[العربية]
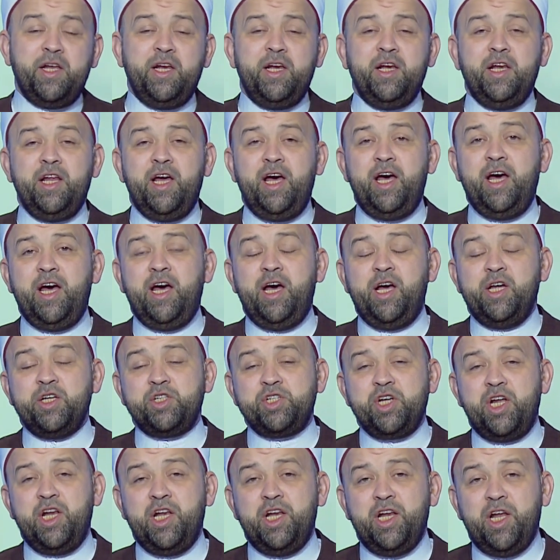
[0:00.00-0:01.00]
الله
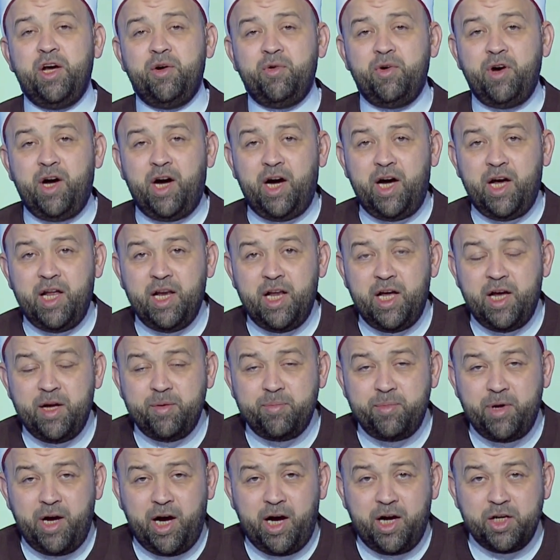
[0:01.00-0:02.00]
جل وعلا
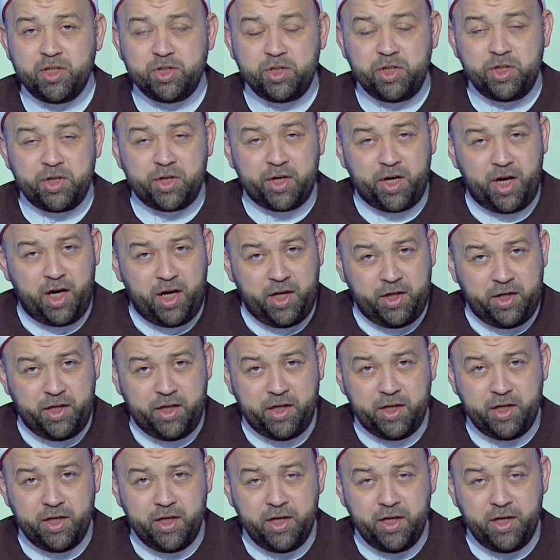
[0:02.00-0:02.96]
مع جيرانه